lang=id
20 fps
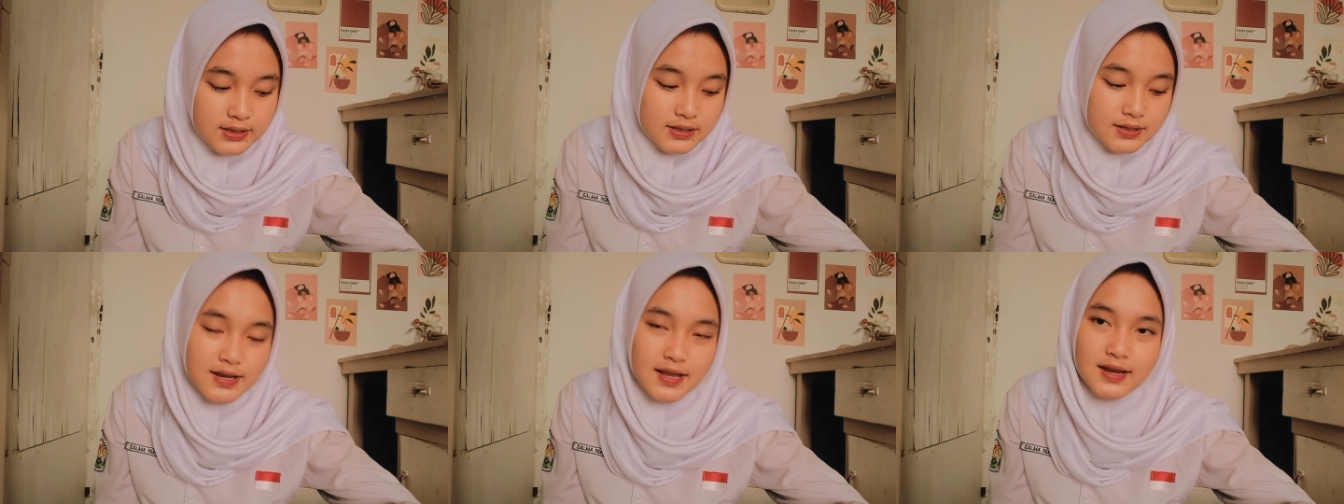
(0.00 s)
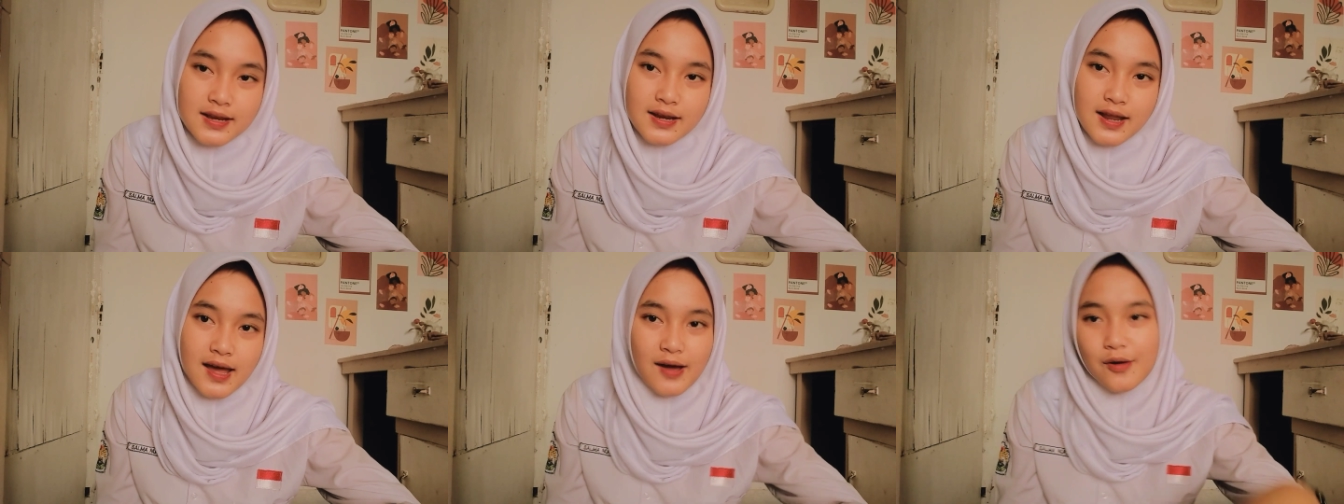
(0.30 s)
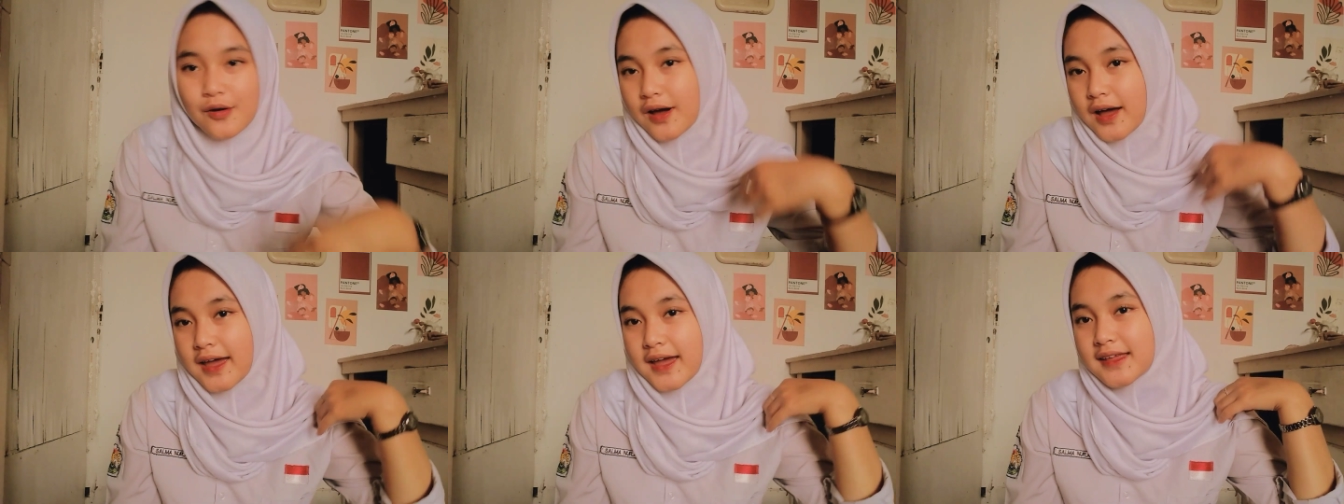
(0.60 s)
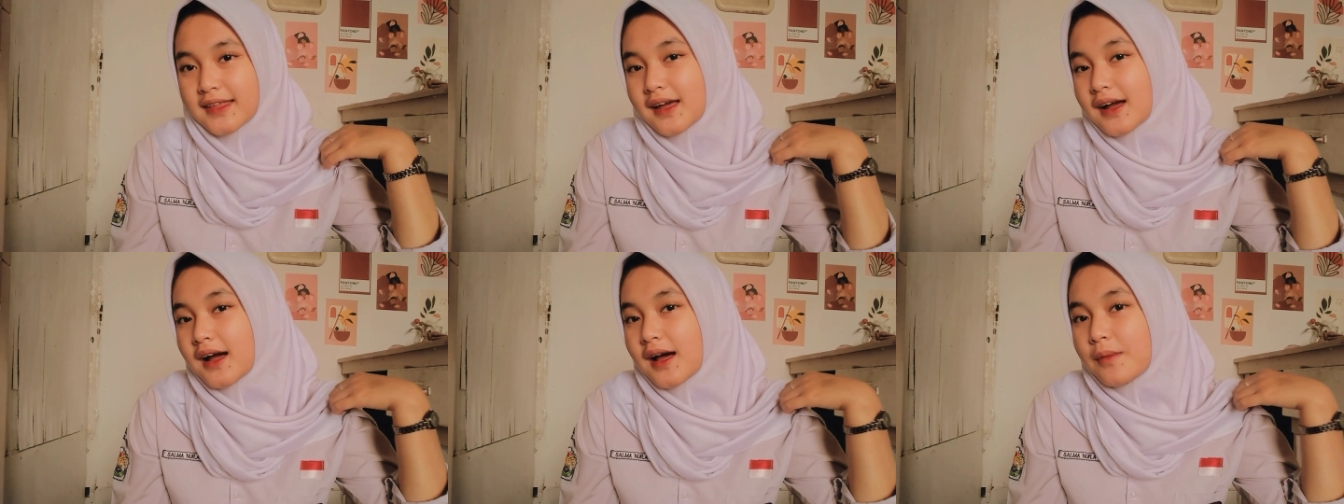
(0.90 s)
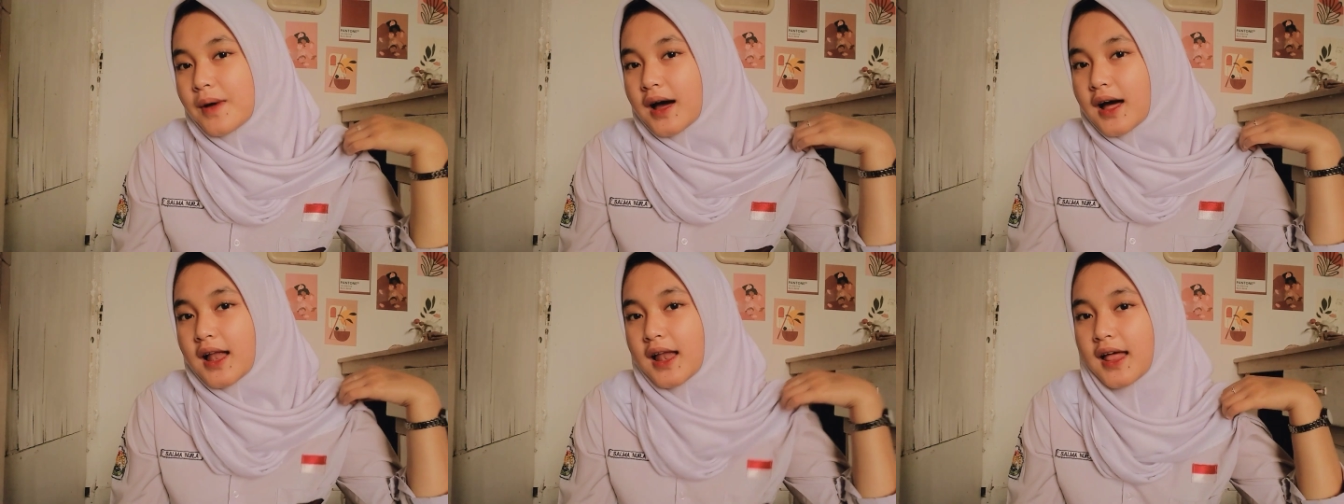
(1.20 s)
Dan aku kayaknya
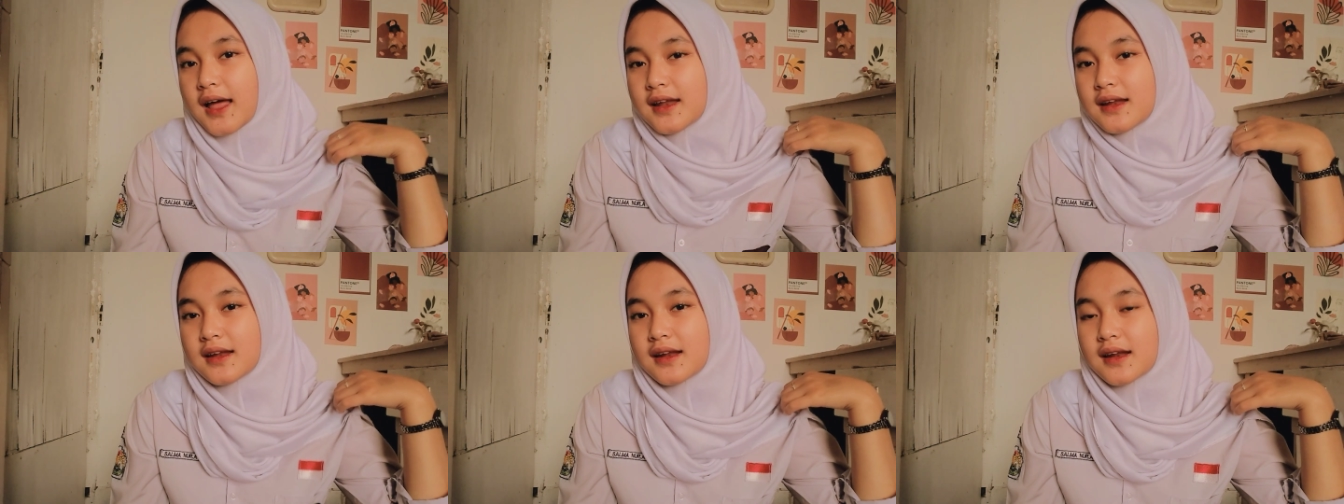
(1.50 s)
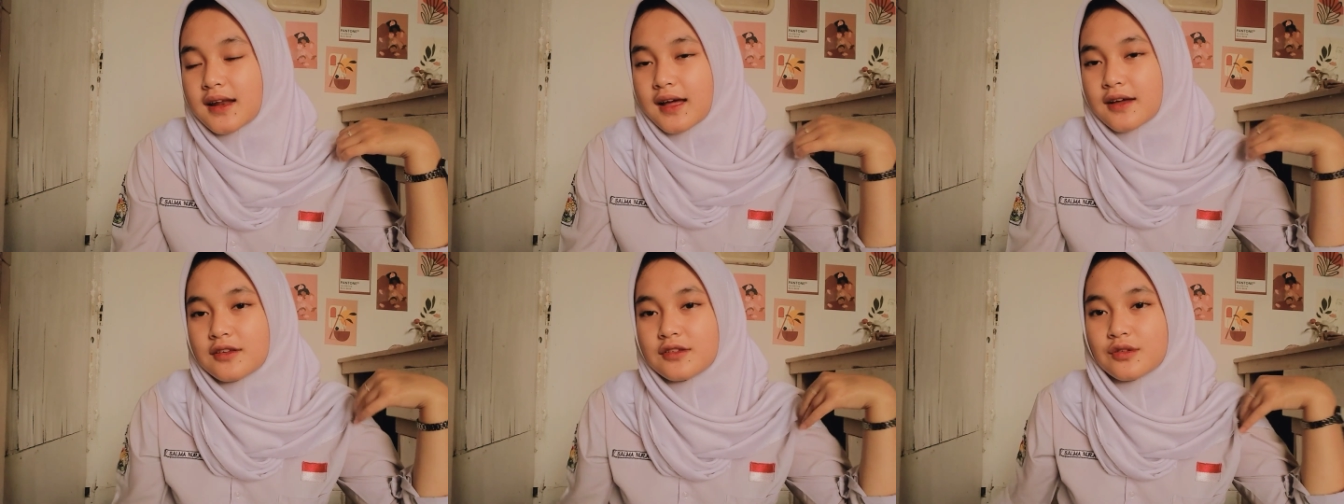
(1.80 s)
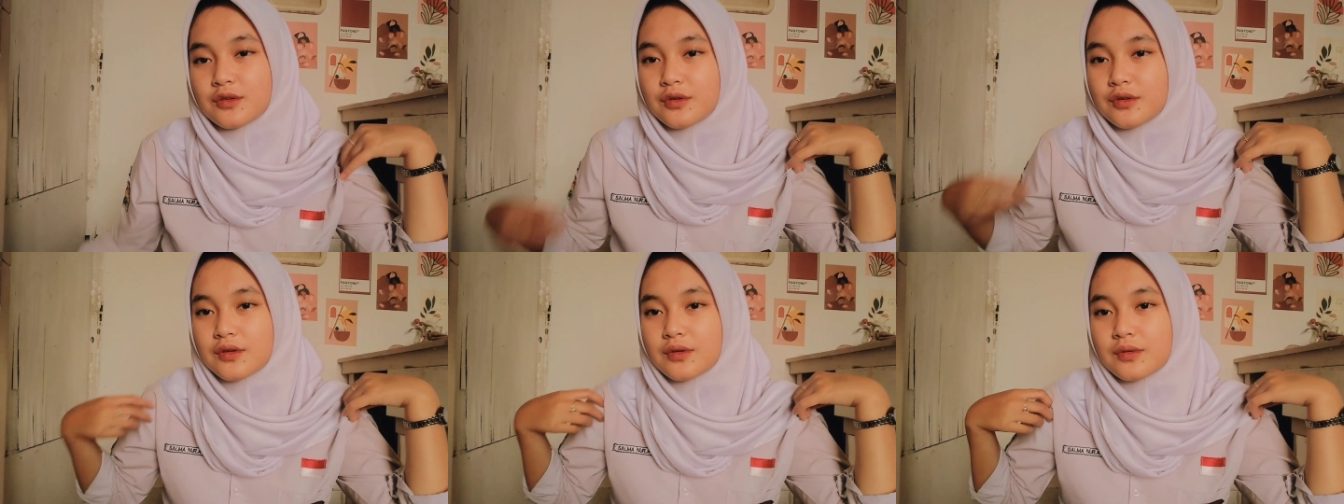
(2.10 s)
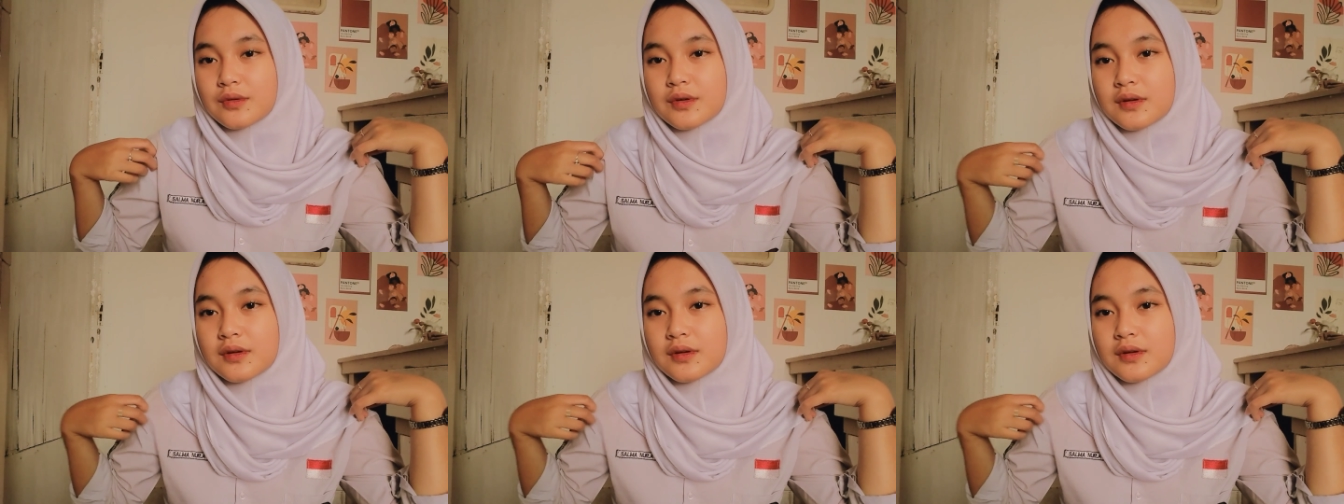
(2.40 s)
gak bakalan langsung